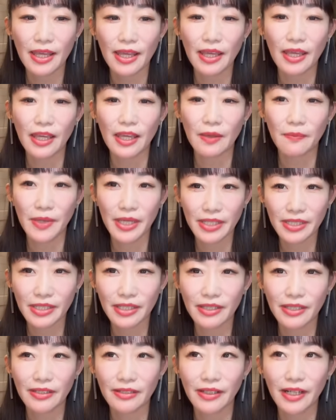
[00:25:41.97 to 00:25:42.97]
えー、
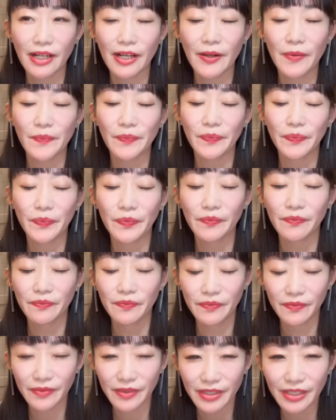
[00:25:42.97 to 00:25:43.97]
メインチャンネルが
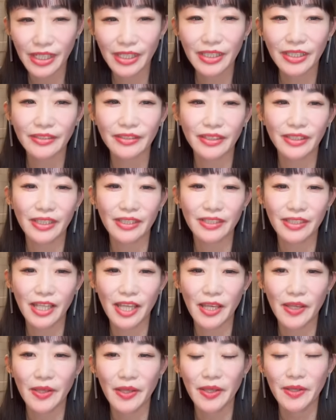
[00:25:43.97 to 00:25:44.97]
使えなくてです
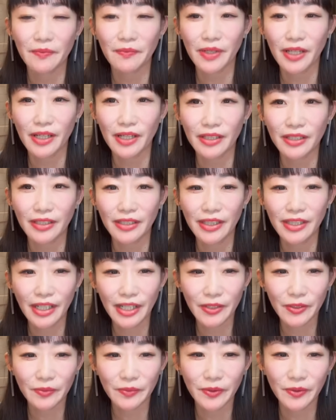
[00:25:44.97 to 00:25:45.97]
ね、まあ、苦
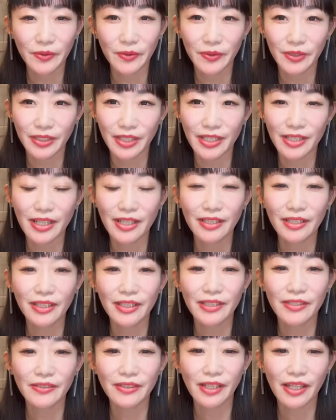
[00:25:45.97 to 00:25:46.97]
い思いをして3ヶ
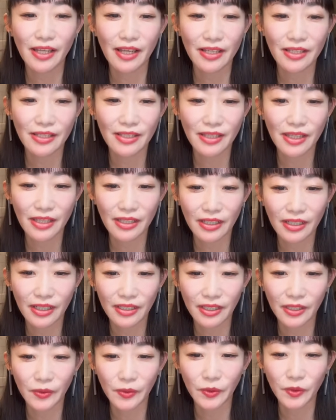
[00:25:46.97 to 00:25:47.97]
月ぐらい配信できな
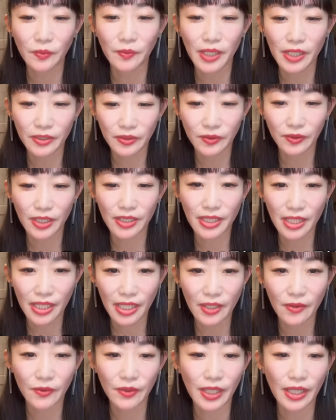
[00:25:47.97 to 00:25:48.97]
かったこともあるので、ぜ
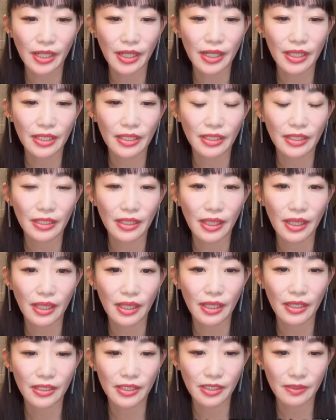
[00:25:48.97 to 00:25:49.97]
ひお願い、
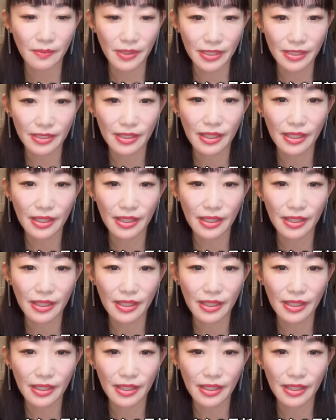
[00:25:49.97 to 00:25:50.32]
えー、します。